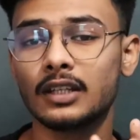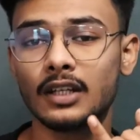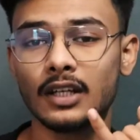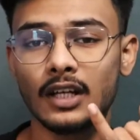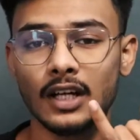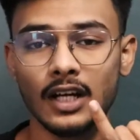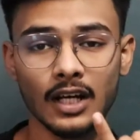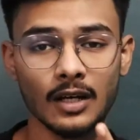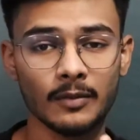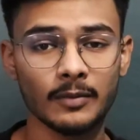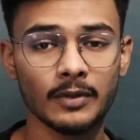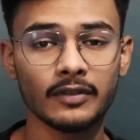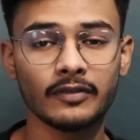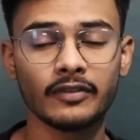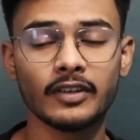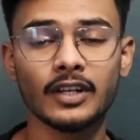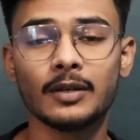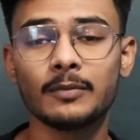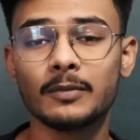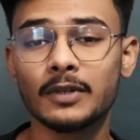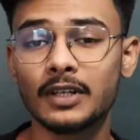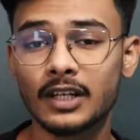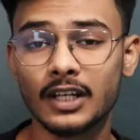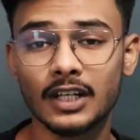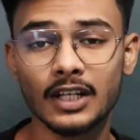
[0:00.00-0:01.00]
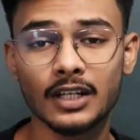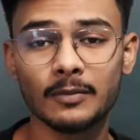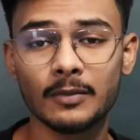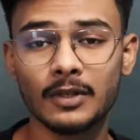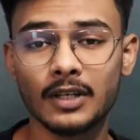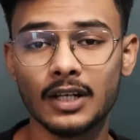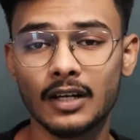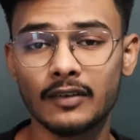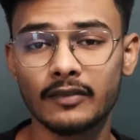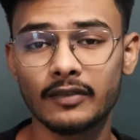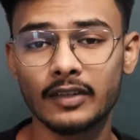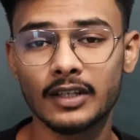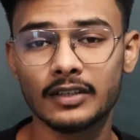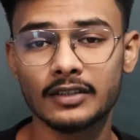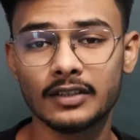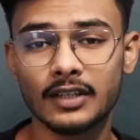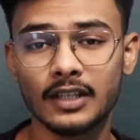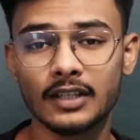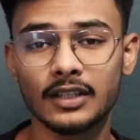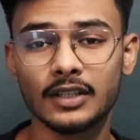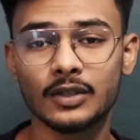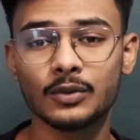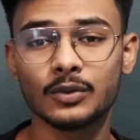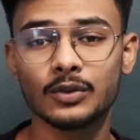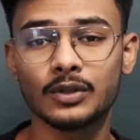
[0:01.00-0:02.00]
हमें फ्रेमिंग करने में काफ़ी आसानी
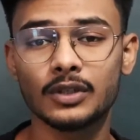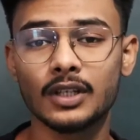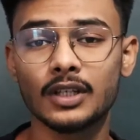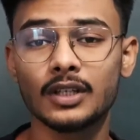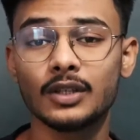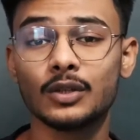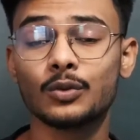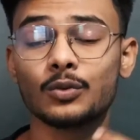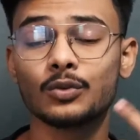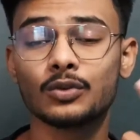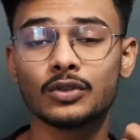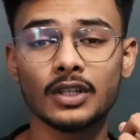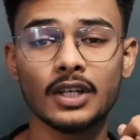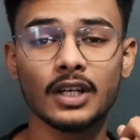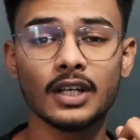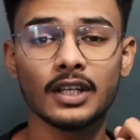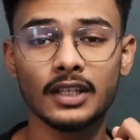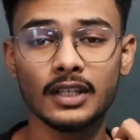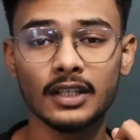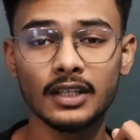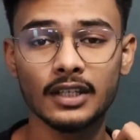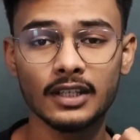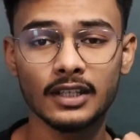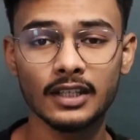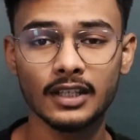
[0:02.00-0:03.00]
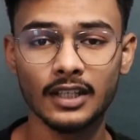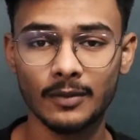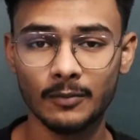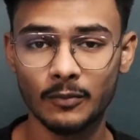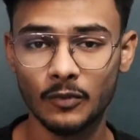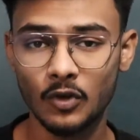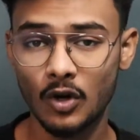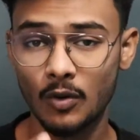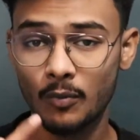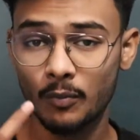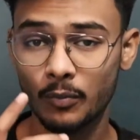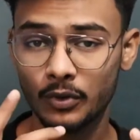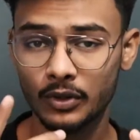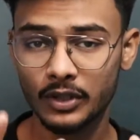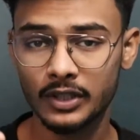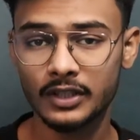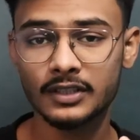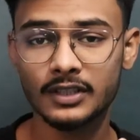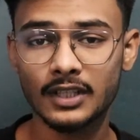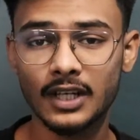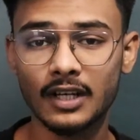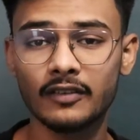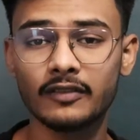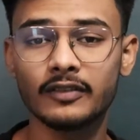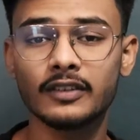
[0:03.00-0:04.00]
होती है दूसरा ये कि हम कॉम्पोनेंट्स
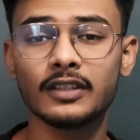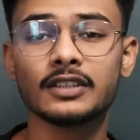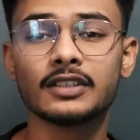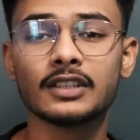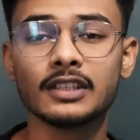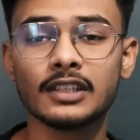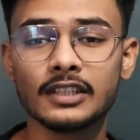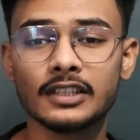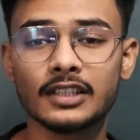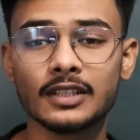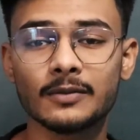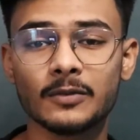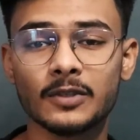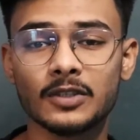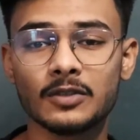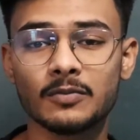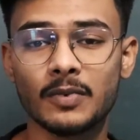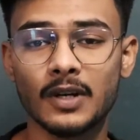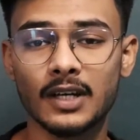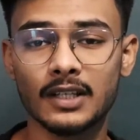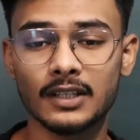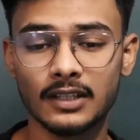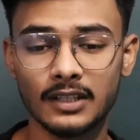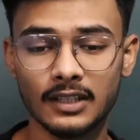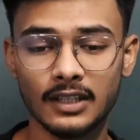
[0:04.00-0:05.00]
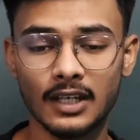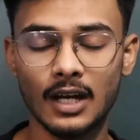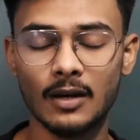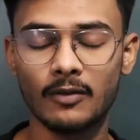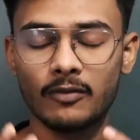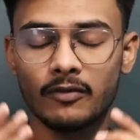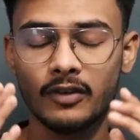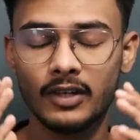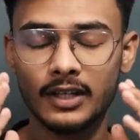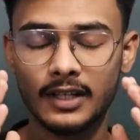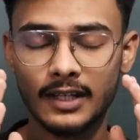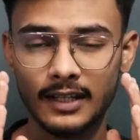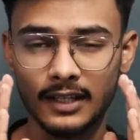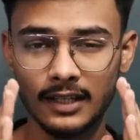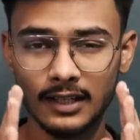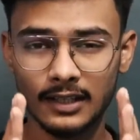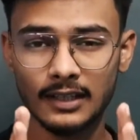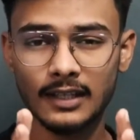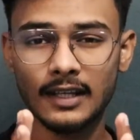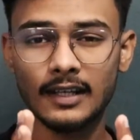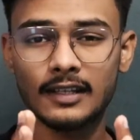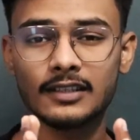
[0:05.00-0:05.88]
काफ़ी ईजिली समझ पाते हैं आप वर्टिकल लाइन